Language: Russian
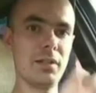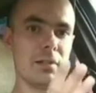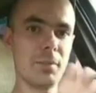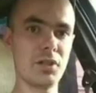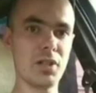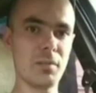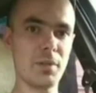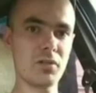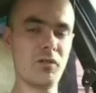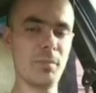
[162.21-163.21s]
напряжение
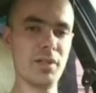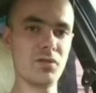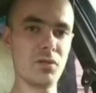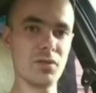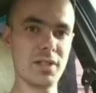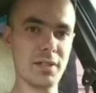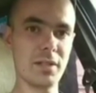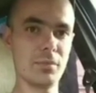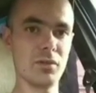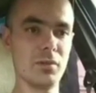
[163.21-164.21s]
пошло в пылесос, да,
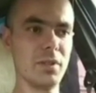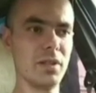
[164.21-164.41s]
допустим,